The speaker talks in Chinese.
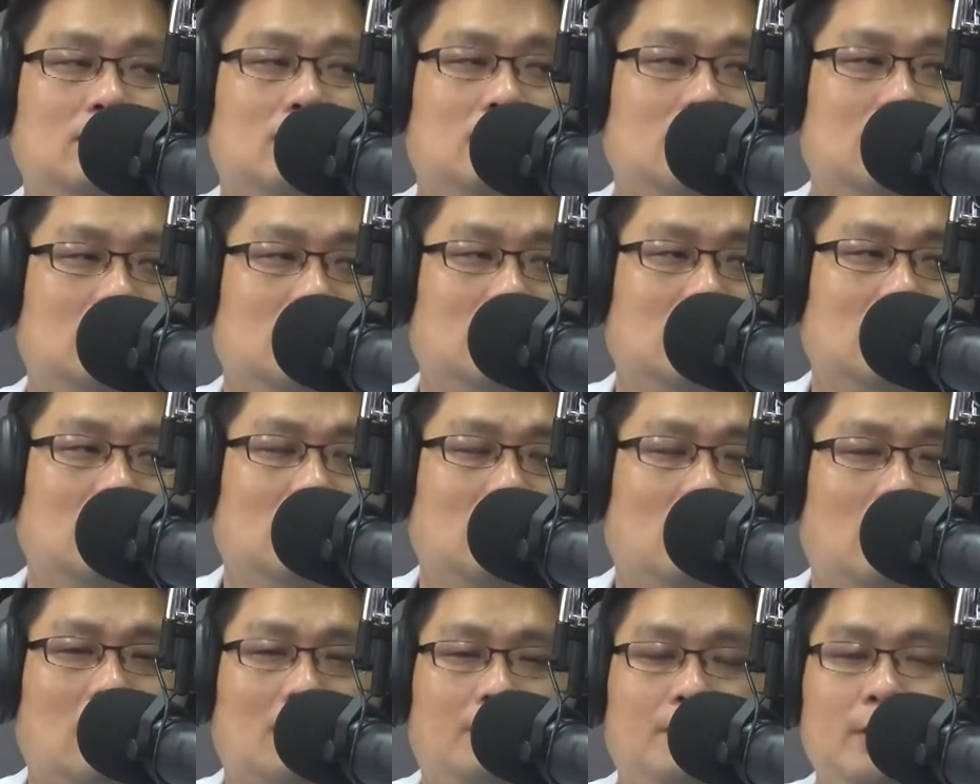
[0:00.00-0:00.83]
是
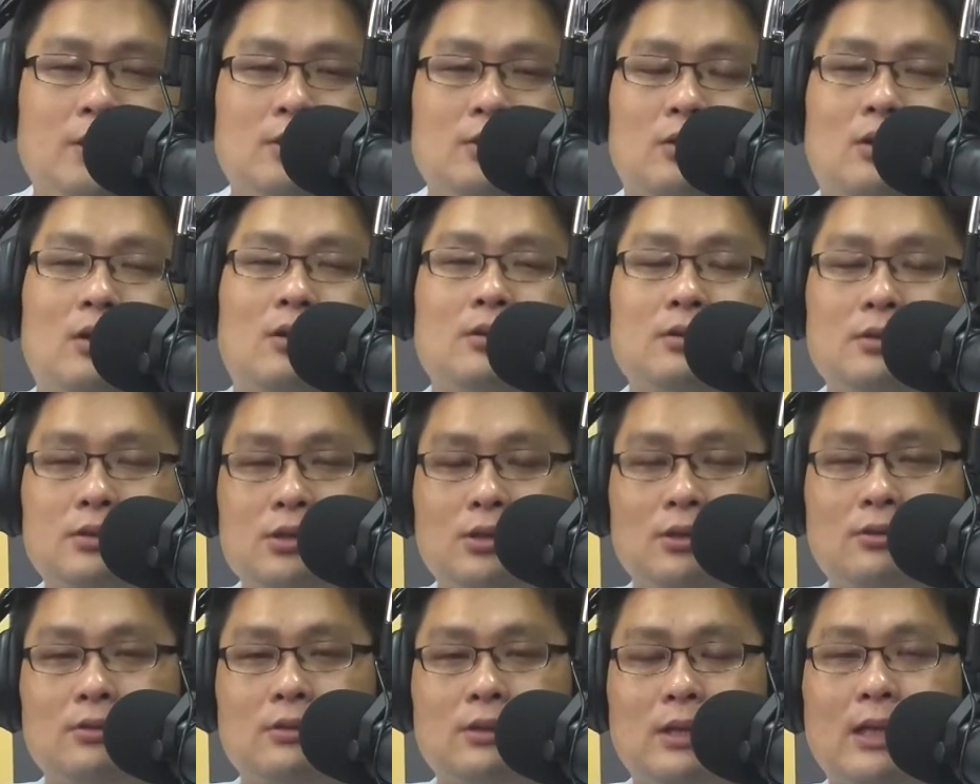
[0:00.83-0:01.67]
是。好，比如讲
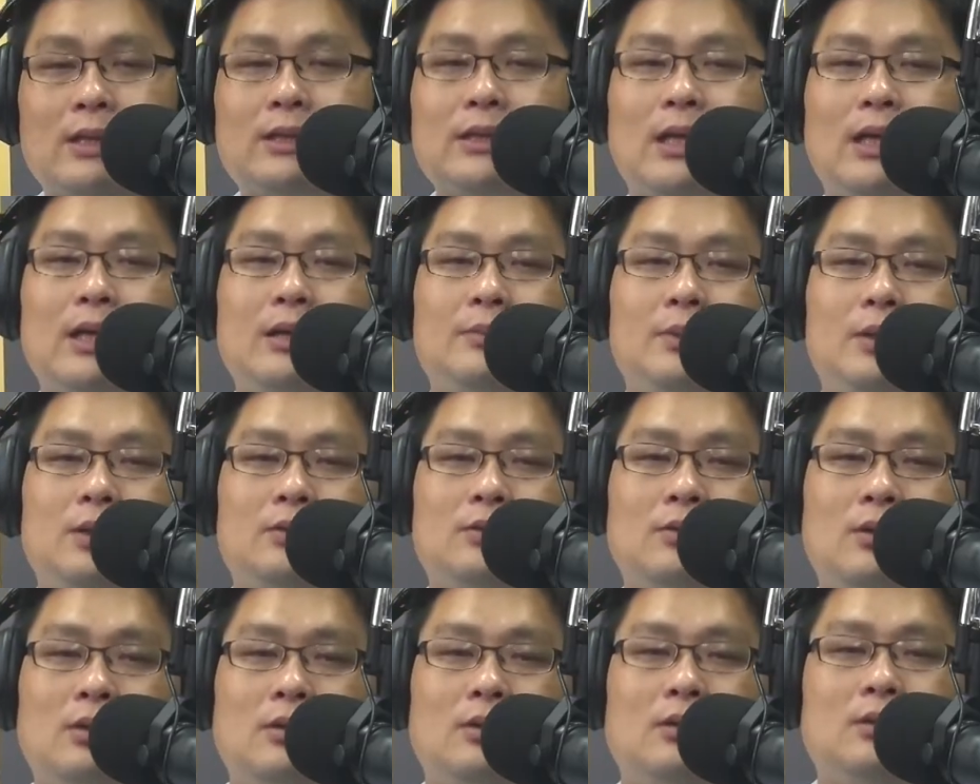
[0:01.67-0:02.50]
上简单诶，比如
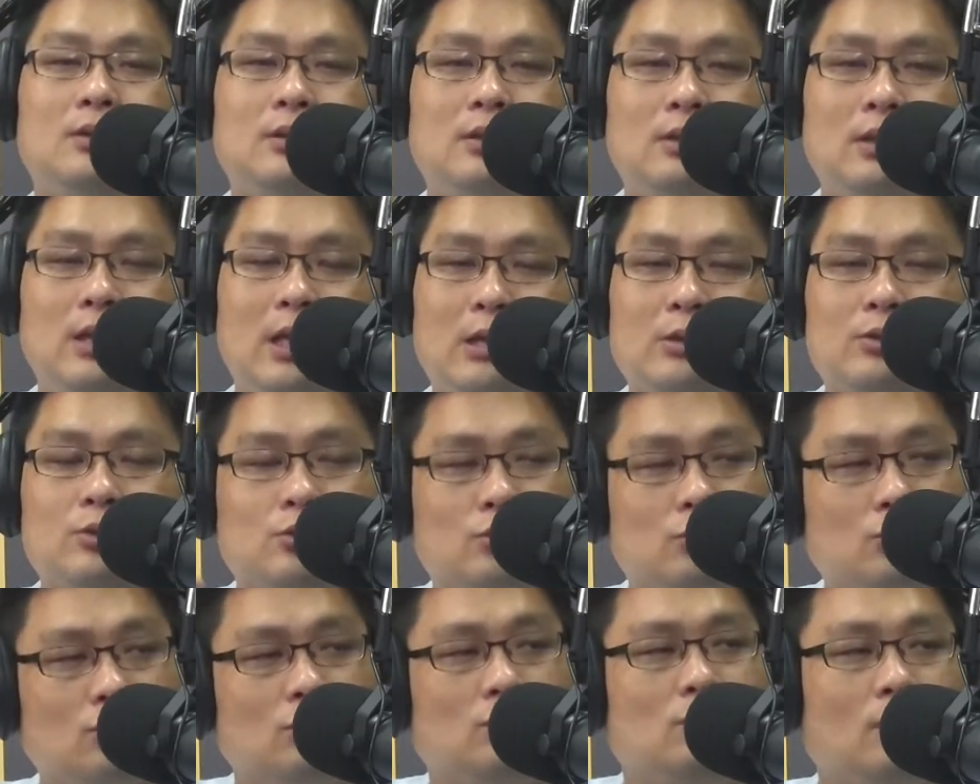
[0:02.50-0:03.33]
讲脸
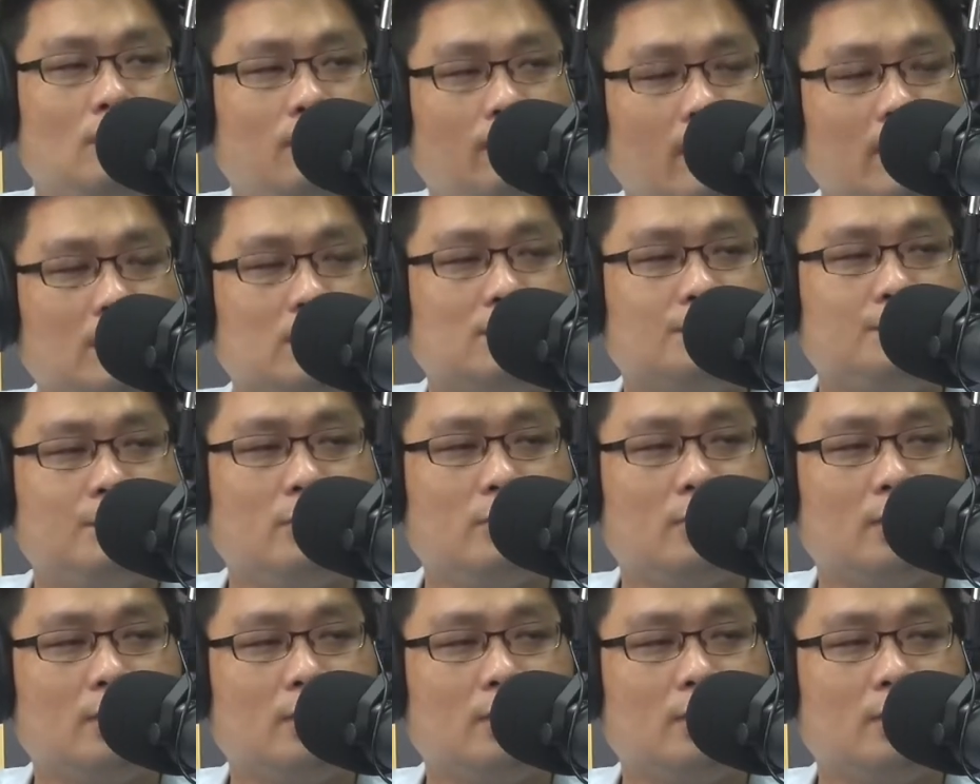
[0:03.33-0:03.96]
书、Facebook，